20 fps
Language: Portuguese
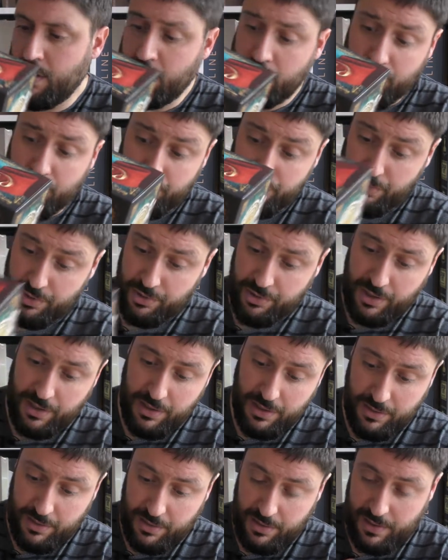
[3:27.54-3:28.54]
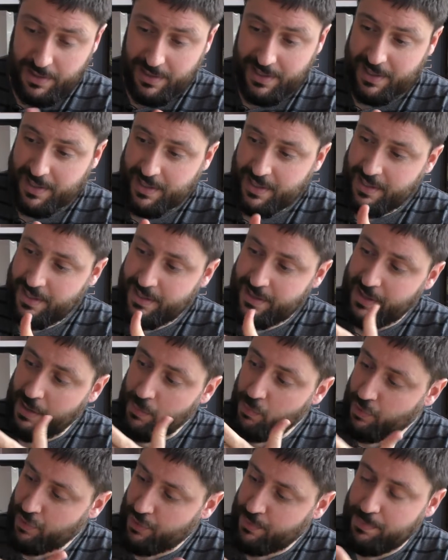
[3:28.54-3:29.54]
Um jogo que tem, tem
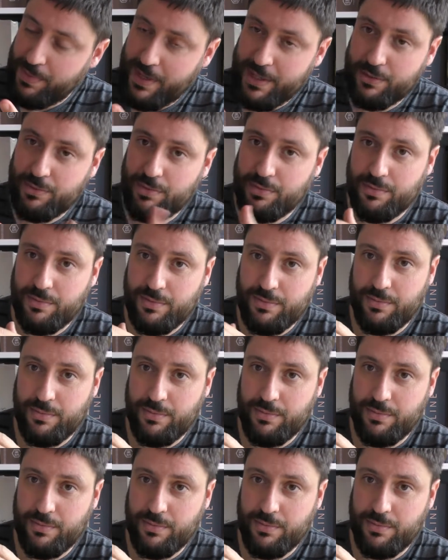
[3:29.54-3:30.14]
um aspecto